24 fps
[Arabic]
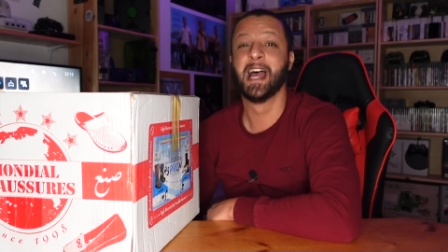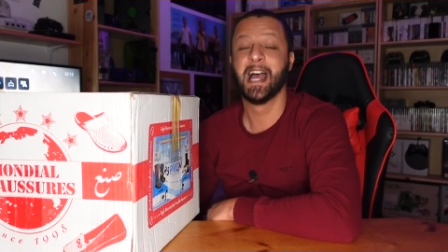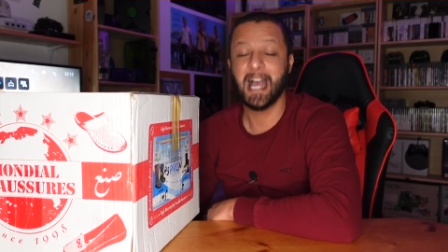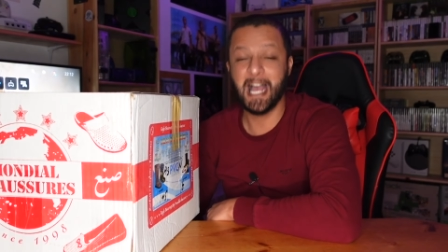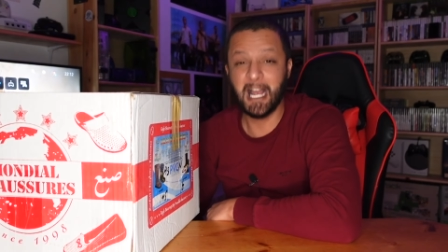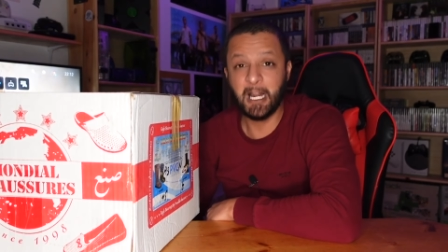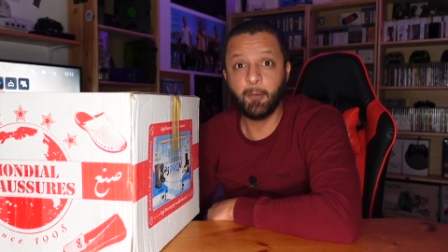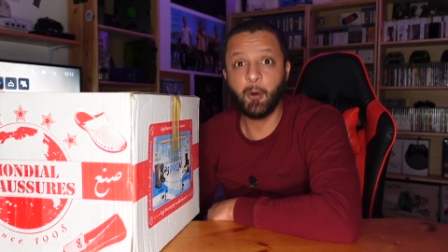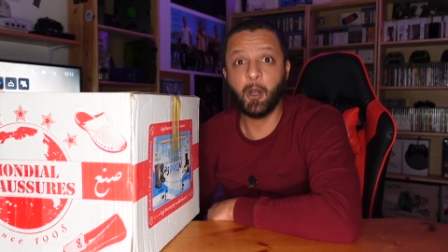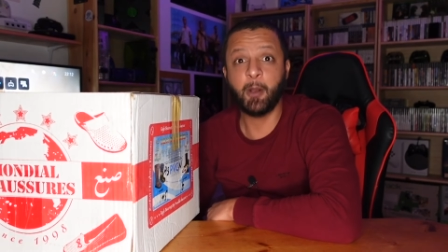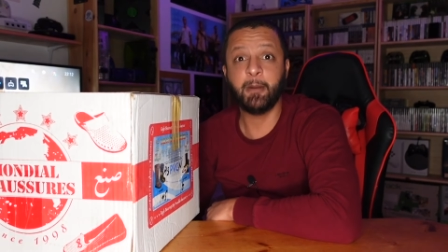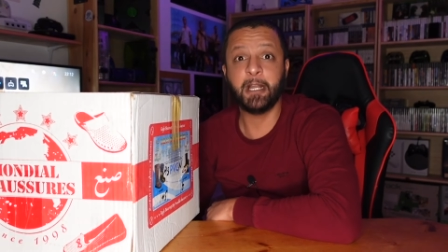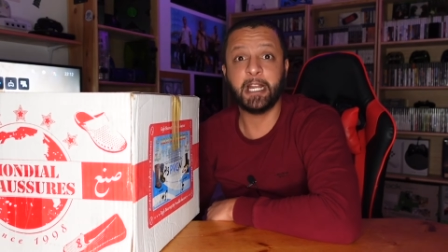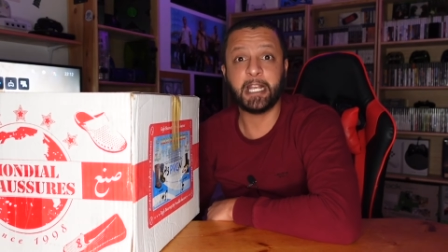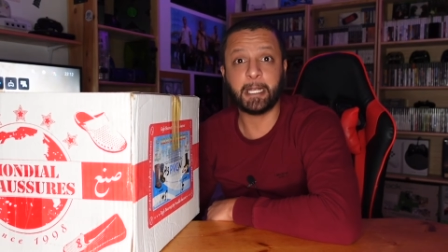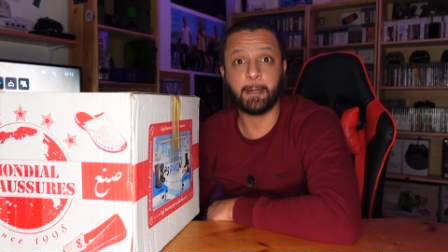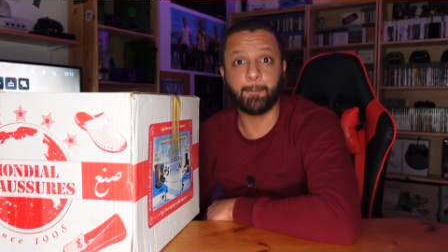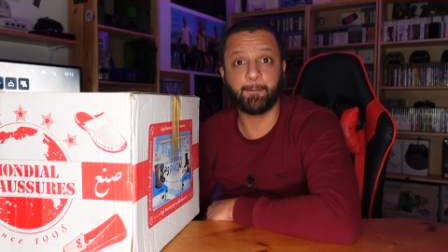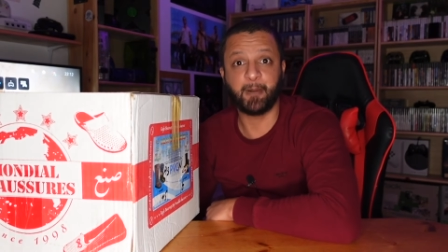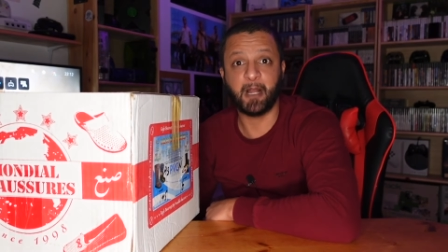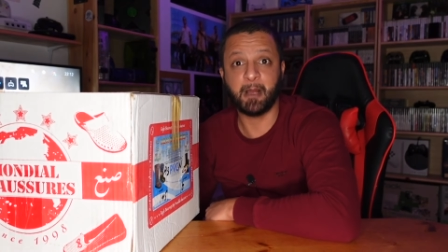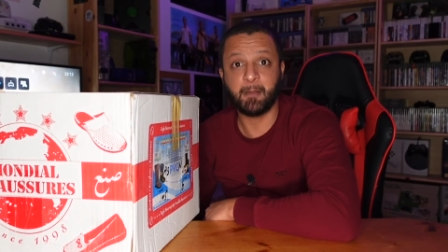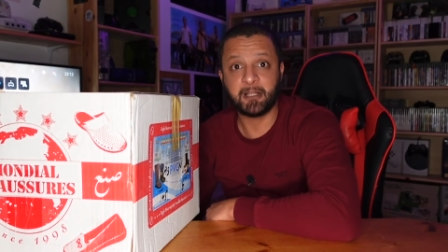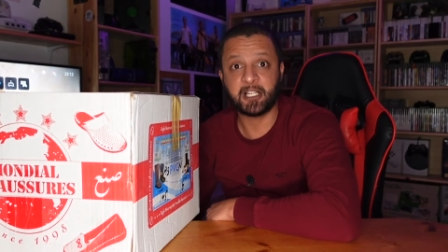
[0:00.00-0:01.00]
المهم اللي
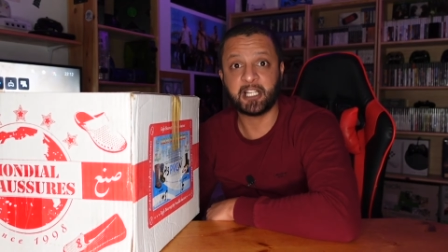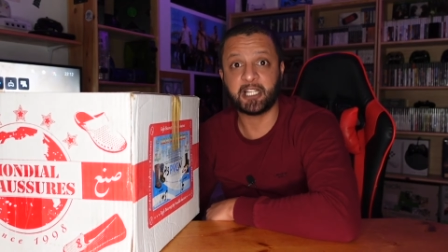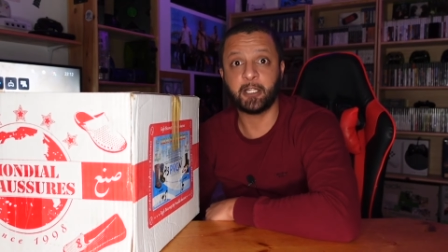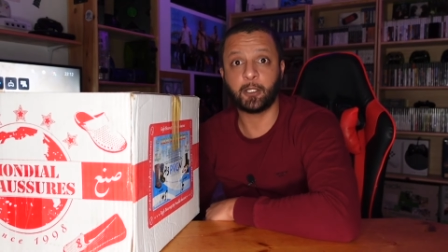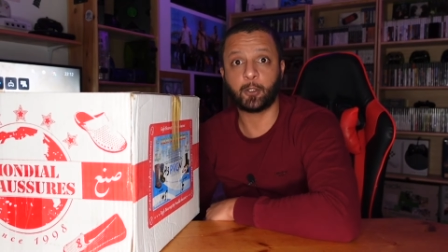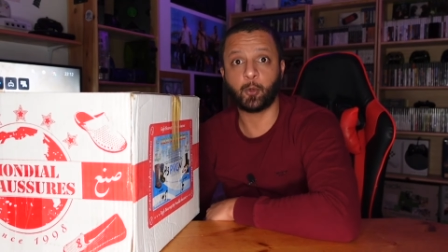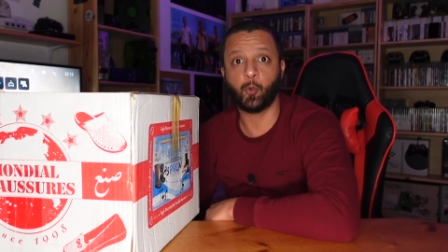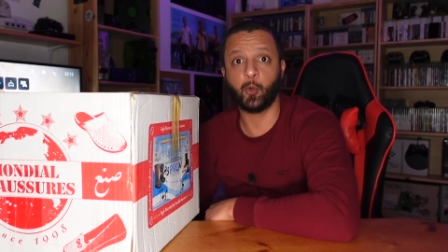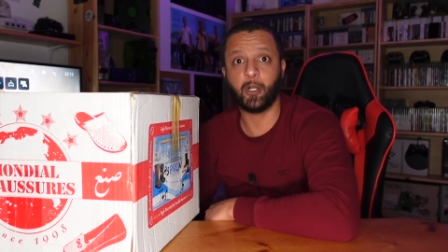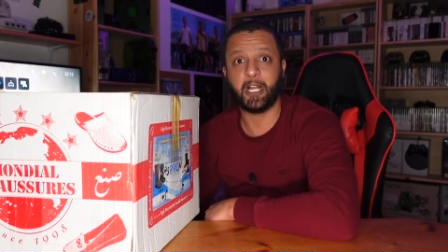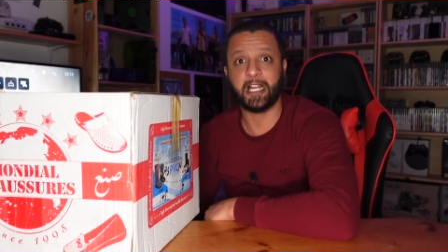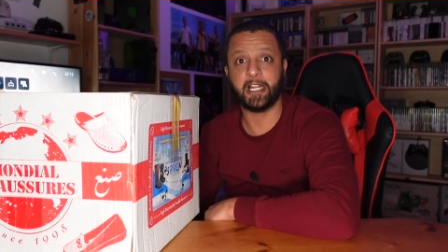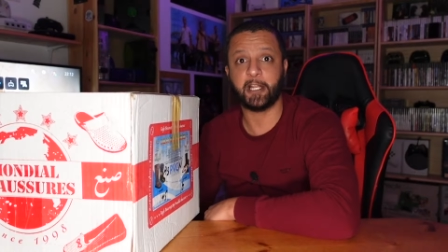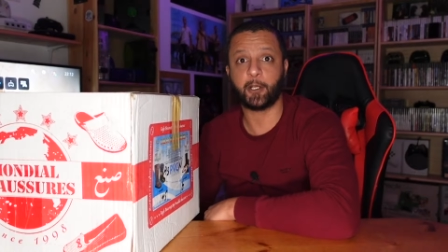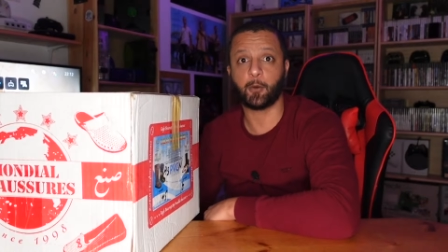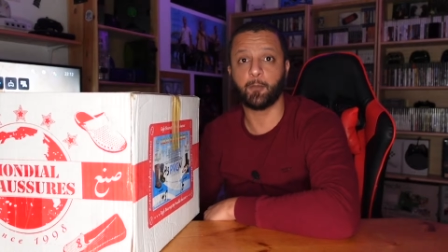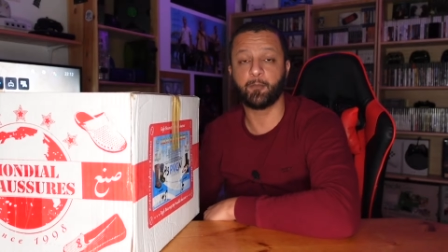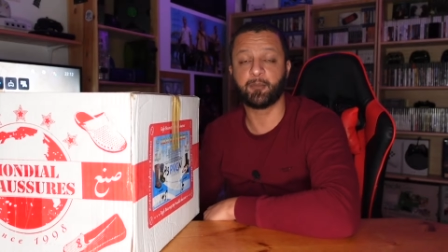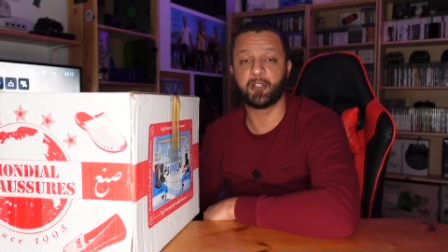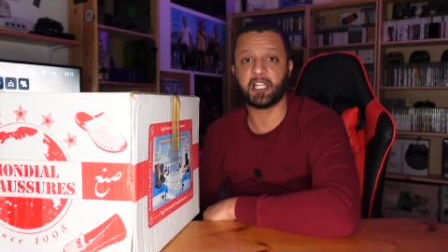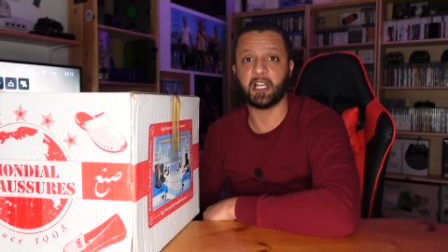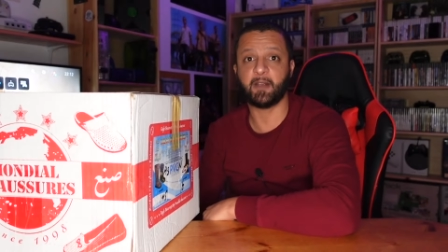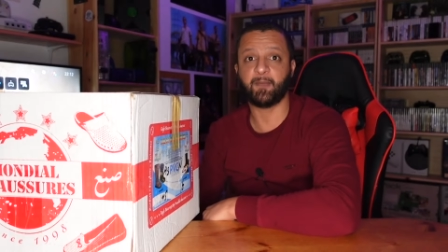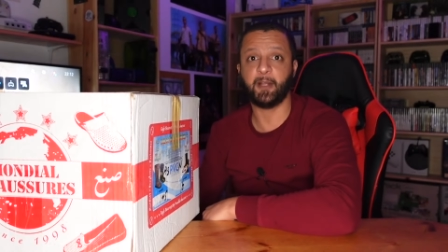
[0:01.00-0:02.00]
بلا ما نطول عليكم
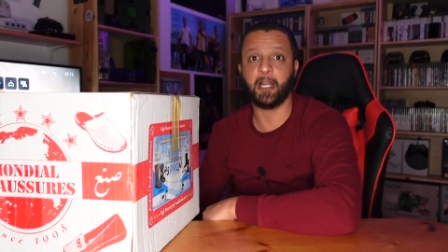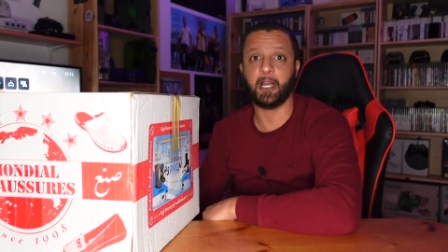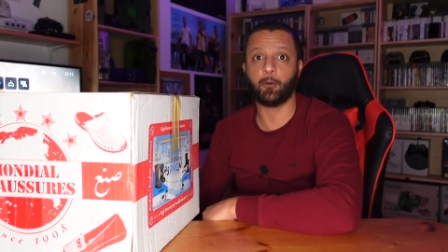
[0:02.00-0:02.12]
بزاف